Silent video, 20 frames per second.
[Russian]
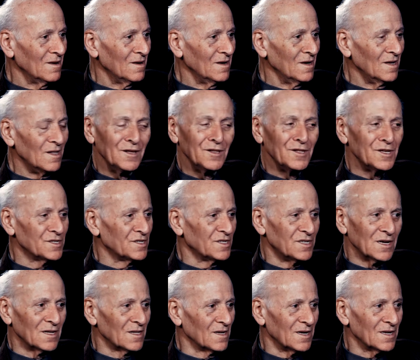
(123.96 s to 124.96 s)
или не
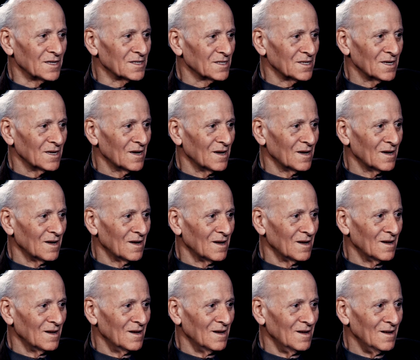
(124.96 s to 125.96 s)
сделается.
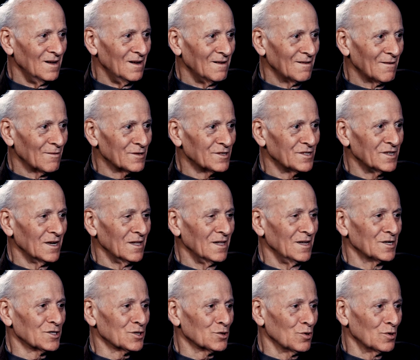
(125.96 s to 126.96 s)
Вот
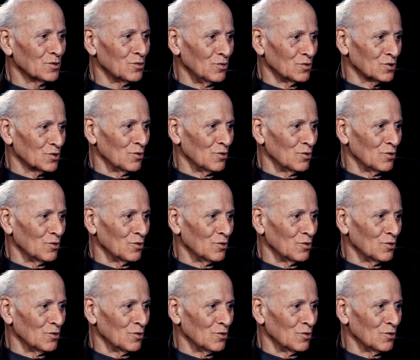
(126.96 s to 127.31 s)
сделаешь свою,